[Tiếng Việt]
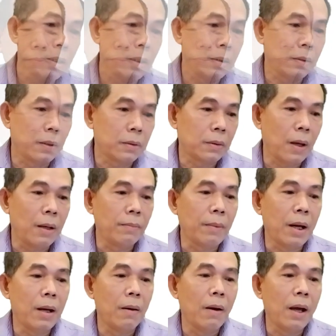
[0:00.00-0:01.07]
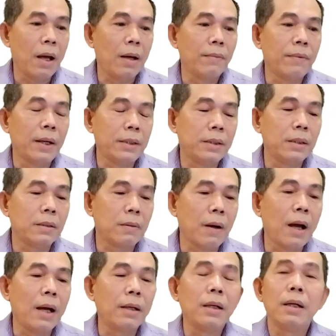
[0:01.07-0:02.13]
rồi thuật toán mã hóa và chìa
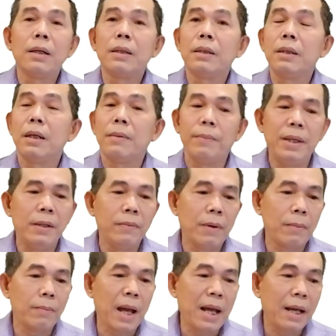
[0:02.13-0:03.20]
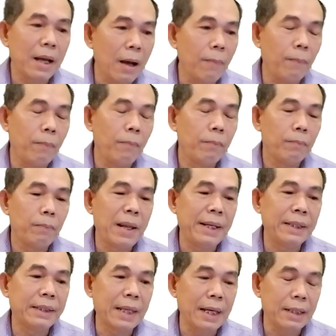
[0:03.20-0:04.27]
khóa đó thì là biến văn bản gốc
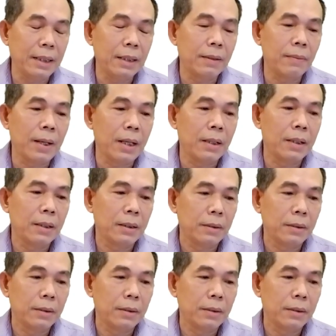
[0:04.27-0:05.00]
plain text đó các bạn